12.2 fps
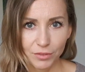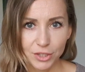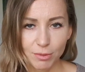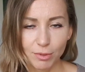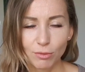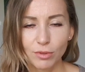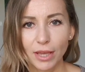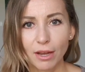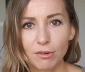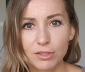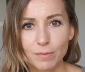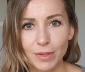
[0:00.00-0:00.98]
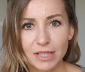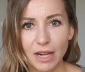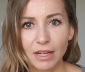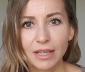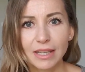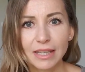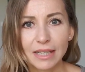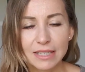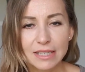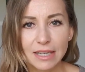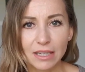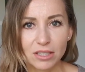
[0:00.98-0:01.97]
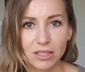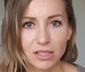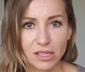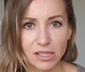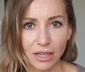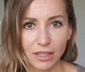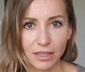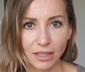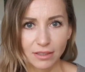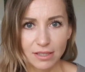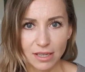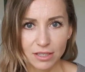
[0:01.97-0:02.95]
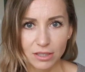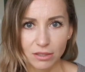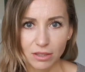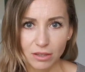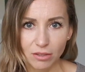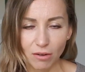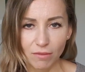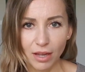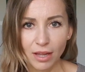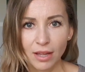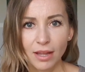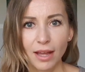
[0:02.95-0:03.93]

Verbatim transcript: żeby tutaj jakoś specjalnie nie naciskać te dzieciaki na te zajęcia dodatkowe.